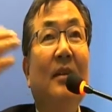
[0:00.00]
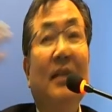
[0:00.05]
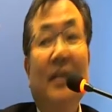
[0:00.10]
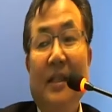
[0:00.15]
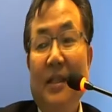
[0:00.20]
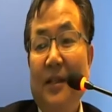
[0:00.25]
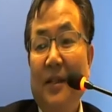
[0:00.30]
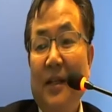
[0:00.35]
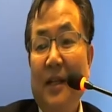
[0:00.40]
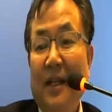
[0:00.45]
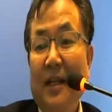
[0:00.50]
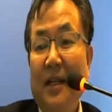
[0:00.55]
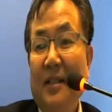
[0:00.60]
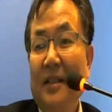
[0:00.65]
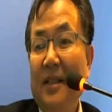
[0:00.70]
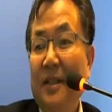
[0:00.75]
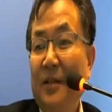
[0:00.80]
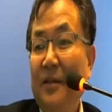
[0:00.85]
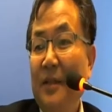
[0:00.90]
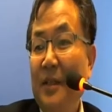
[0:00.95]
이렇게
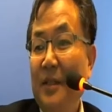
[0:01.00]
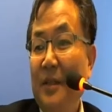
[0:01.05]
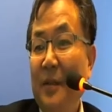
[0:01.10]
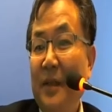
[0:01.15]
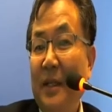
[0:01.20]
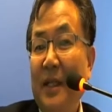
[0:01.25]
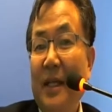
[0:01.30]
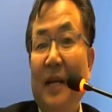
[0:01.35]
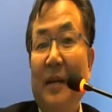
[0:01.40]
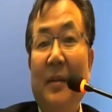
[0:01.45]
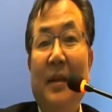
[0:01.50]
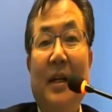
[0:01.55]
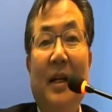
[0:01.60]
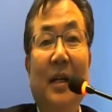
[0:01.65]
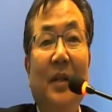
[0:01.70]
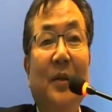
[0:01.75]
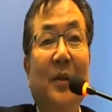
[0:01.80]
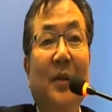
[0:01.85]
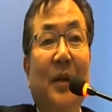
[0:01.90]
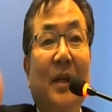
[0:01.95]
제 USB
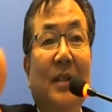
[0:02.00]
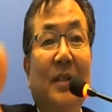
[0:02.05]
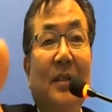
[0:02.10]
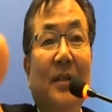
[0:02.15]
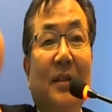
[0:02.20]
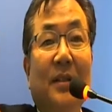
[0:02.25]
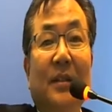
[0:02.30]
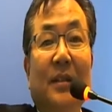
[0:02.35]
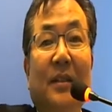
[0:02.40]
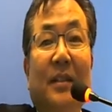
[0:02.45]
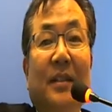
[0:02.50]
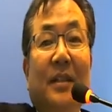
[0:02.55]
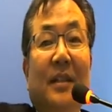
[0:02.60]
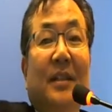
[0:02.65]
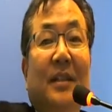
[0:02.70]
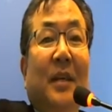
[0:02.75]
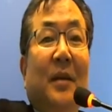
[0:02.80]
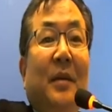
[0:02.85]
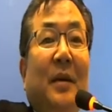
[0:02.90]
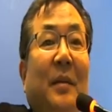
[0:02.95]
카메라를 통해서 예,
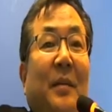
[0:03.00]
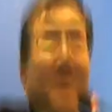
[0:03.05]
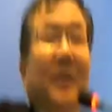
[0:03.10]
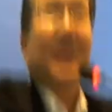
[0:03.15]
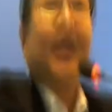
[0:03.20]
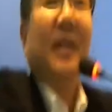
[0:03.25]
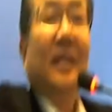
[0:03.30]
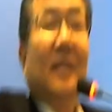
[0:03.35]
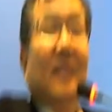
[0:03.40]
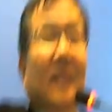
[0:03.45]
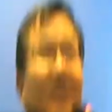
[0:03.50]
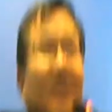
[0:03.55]
이렇게 화면에 있는